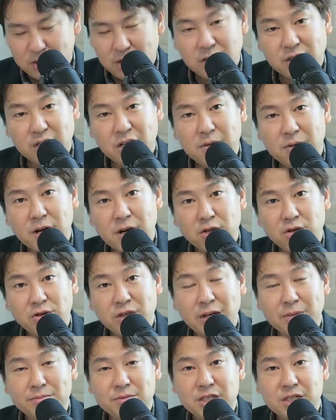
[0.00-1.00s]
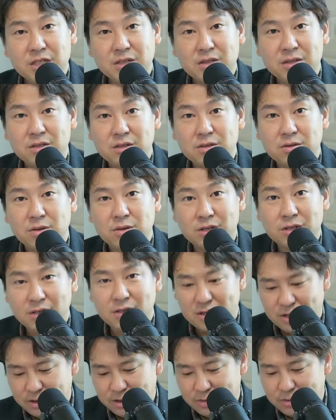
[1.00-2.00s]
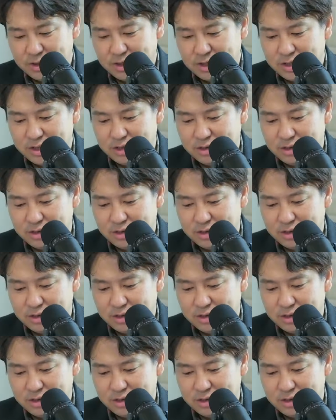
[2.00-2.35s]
어, 한 일만 원 남짓 됐을까요?